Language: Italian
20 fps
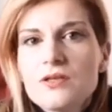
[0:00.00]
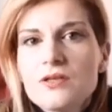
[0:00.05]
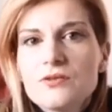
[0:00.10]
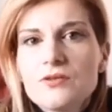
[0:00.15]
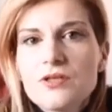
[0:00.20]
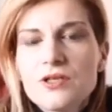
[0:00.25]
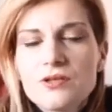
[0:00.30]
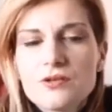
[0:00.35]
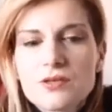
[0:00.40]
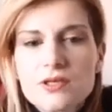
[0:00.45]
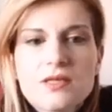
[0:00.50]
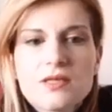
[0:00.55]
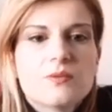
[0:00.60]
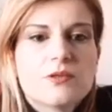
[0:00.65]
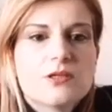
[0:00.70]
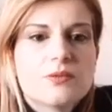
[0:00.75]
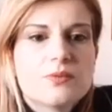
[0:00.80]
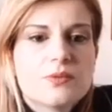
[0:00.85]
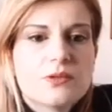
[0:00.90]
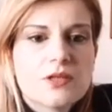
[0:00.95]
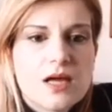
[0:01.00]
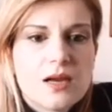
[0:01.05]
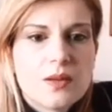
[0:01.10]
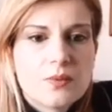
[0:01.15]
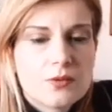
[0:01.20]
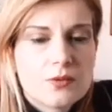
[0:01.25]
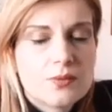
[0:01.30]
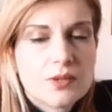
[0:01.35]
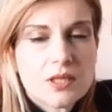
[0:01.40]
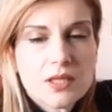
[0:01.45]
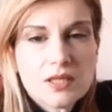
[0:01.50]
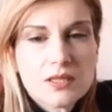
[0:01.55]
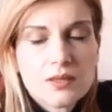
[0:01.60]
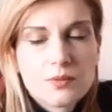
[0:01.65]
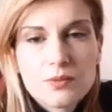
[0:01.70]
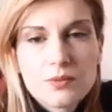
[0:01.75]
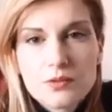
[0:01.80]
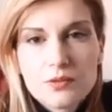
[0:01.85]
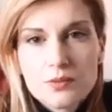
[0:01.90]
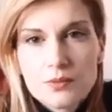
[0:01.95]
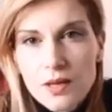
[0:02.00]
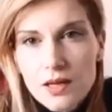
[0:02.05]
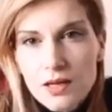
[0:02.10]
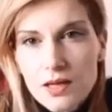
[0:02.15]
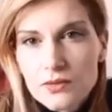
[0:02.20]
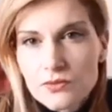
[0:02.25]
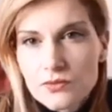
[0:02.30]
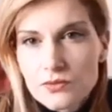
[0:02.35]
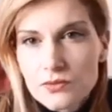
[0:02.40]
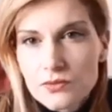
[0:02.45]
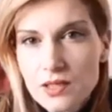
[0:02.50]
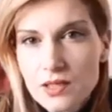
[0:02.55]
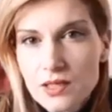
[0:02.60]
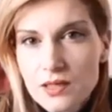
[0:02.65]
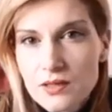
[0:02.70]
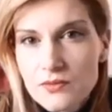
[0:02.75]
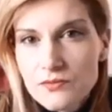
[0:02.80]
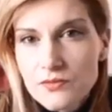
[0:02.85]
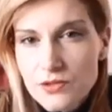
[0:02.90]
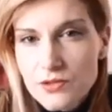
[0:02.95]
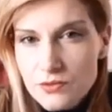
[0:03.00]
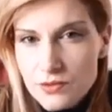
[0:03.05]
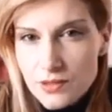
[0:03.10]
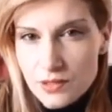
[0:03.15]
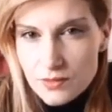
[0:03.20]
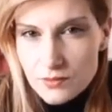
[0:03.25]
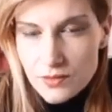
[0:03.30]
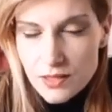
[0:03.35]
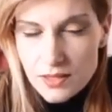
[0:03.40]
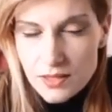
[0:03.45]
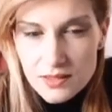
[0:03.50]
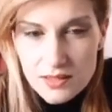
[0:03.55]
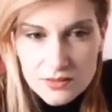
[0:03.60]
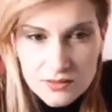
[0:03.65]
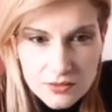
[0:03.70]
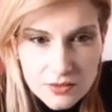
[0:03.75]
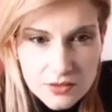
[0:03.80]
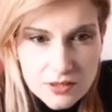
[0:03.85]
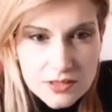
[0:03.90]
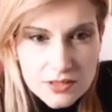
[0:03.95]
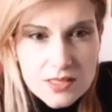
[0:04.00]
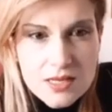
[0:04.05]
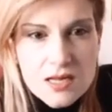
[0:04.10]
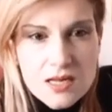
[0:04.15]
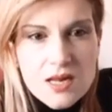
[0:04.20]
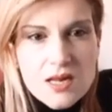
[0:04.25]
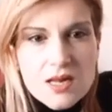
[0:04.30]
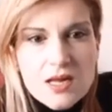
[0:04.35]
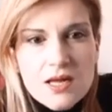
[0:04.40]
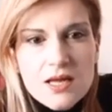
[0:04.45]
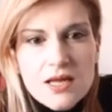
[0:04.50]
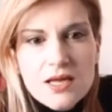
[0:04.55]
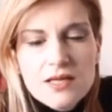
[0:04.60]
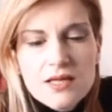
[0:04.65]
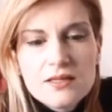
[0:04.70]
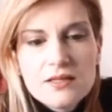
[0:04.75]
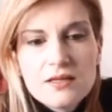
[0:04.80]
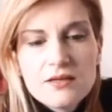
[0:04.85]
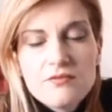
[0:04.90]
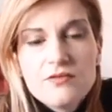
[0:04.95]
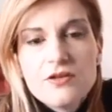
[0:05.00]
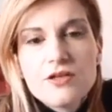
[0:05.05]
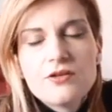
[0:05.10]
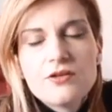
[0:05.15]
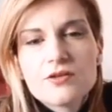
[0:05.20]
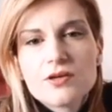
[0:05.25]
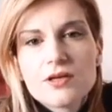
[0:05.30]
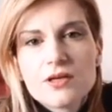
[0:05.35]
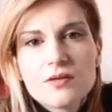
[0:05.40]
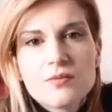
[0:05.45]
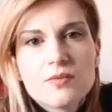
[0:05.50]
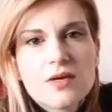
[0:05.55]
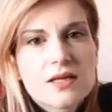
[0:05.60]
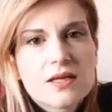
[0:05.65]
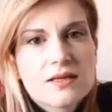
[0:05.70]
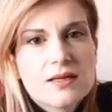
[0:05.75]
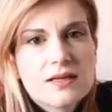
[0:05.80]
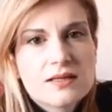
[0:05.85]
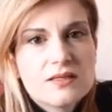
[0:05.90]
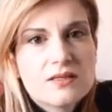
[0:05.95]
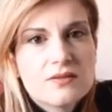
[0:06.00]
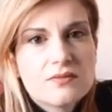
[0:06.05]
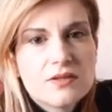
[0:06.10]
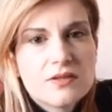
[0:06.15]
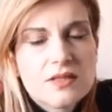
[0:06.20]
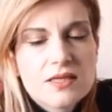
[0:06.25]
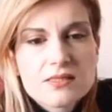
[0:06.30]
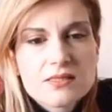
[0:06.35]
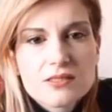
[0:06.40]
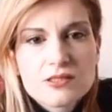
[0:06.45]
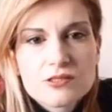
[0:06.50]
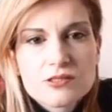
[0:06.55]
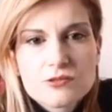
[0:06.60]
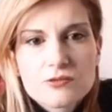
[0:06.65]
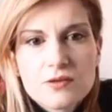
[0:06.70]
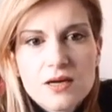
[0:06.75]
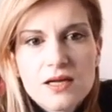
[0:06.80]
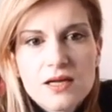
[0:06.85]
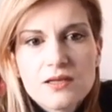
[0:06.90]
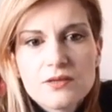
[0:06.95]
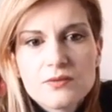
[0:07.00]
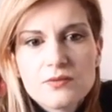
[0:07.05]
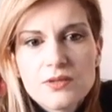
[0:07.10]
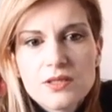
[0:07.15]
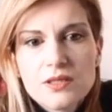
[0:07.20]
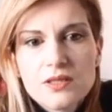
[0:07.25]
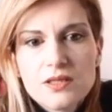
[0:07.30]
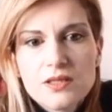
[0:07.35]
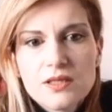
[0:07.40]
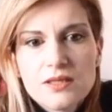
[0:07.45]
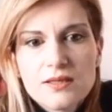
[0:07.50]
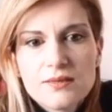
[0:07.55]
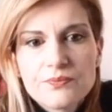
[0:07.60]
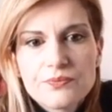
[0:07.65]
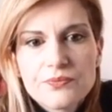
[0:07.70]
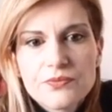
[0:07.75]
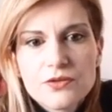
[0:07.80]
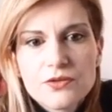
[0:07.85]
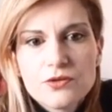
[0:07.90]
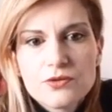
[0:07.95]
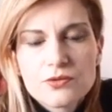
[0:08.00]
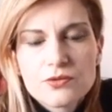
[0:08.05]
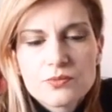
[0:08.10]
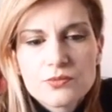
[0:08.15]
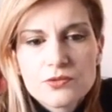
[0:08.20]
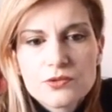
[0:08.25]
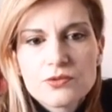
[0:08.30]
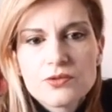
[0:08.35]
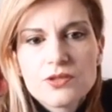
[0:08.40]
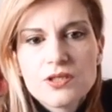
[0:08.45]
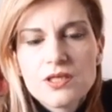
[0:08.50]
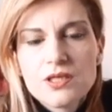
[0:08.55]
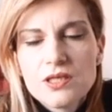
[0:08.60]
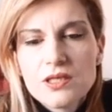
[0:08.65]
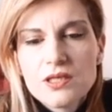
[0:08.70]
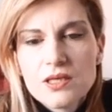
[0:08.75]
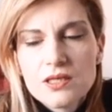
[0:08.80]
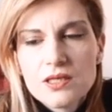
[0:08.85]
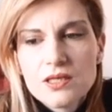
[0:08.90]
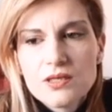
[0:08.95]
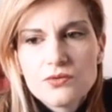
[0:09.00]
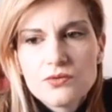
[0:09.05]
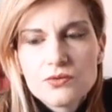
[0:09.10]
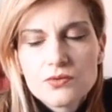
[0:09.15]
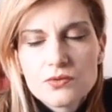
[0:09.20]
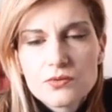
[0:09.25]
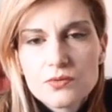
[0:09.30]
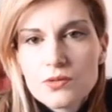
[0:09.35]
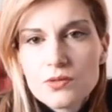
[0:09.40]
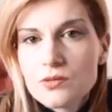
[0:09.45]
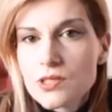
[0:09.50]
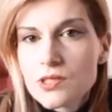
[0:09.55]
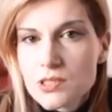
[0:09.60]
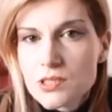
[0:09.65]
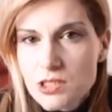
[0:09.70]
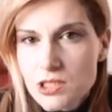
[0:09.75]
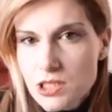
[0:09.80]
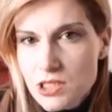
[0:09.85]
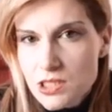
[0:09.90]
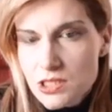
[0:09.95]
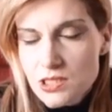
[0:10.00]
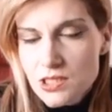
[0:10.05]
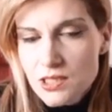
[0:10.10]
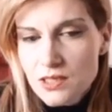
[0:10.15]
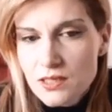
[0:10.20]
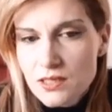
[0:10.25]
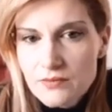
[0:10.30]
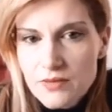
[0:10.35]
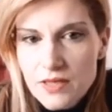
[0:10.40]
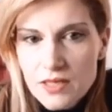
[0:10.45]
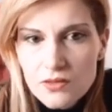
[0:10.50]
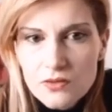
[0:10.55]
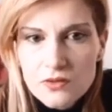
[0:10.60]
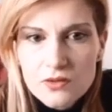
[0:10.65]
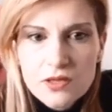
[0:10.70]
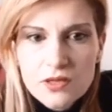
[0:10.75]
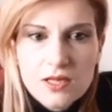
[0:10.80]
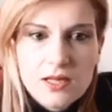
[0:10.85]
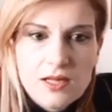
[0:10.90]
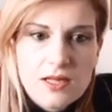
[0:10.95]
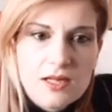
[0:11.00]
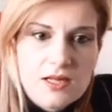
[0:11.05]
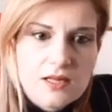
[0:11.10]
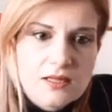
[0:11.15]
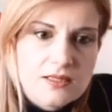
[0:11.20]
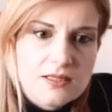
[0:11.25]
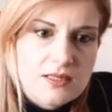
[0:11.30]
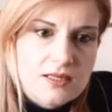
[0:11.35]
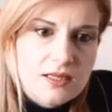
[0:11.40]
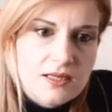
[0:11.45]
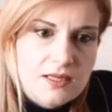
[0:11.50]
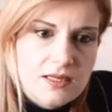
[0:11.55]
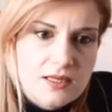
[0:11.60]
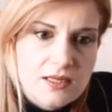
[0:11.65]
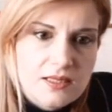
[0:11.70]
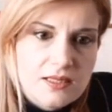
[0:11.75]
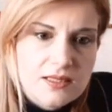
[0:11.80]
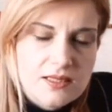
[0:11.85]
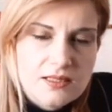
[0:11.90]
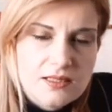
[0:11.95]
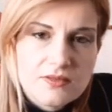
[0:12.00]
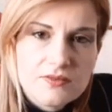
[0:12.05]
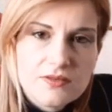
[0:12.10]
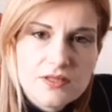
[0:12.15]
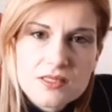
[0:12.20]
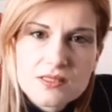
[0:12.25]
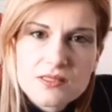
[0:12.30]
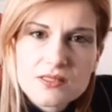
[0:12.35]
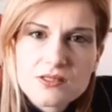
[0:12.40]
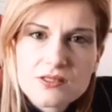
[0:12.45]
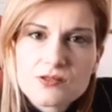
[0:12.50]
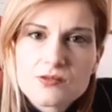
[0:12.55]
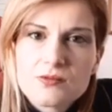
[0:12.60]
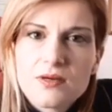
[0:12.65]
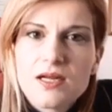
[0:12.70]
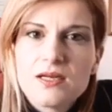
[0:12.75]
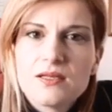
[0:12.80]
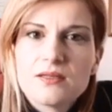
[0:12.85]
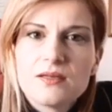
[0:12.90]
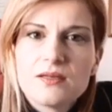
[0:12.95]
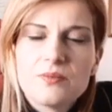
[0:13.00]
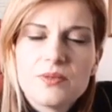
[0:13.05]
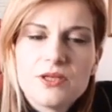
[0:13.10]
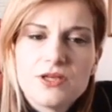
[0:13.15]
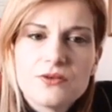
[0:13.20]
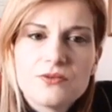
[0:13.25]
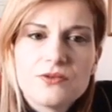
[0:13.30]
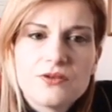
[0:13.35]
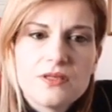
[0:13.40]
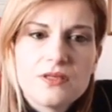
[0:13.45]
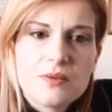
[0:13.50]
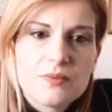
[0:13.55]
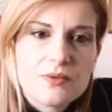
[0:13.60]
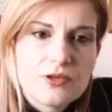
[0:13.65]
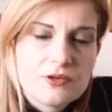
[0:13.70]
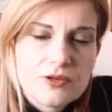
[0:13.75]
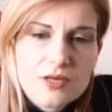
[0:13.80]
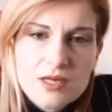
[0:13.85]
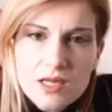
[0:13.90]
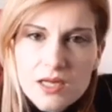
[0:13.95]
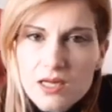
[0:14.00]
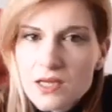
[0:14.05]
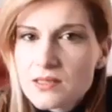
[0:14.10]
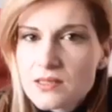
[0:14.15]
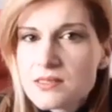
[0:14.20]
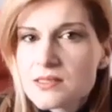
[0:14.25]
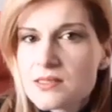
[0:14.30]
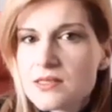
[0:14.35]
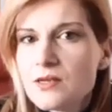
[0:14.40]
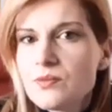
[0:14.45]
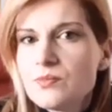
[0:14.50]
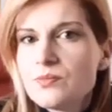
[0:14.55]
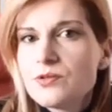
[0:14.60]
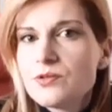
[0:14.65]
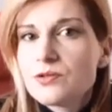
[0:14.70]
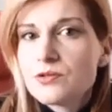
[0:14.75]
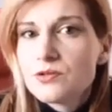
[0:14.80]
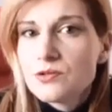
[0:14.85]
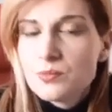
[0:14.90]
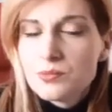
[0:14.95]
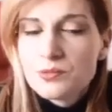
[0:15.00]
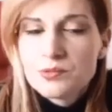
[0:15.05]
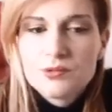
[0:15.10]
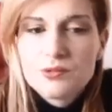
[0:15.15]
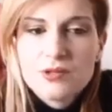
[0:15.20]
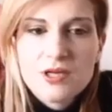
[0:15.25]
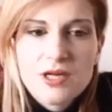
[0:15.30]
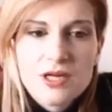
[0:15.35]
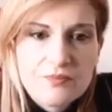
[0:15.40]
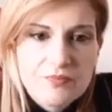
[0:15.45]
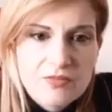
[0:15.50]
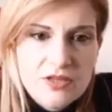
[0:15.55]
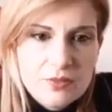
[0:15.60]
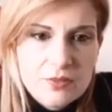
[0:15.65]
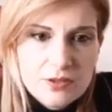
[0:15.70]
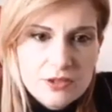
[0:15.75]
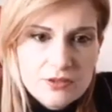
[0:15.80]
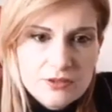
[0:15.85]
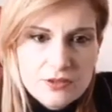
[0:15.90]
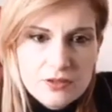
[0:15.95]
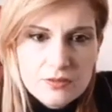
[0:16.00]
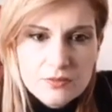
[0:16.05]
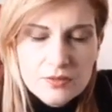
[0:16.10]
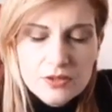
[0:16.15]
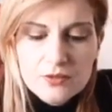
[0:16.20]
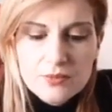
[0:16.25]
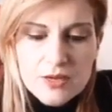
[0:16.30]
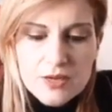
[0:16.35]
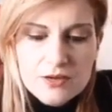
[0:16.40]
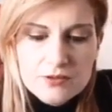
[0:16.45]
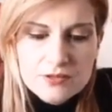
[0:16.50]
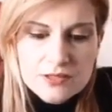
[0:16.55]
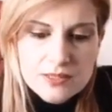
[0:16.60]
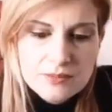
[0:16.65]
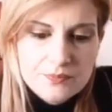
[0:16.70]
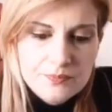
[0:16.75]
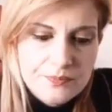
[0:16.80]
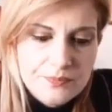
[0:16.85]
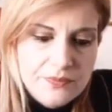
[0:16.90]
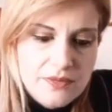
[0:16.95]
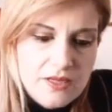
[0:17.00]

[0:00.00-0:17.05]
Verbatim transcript: Noi ricordiamo l'ipotalamo perché ne abbiamo parlato nel video che riguarda la tiroide e nel video che riguarda l'attività sessuale, quindi mm, gli ormoni e tutto quello che agisce a livello del, dell'attività sessuale nei periodi di amenorrea, ad esempio, oppure nei periodi di menopausa.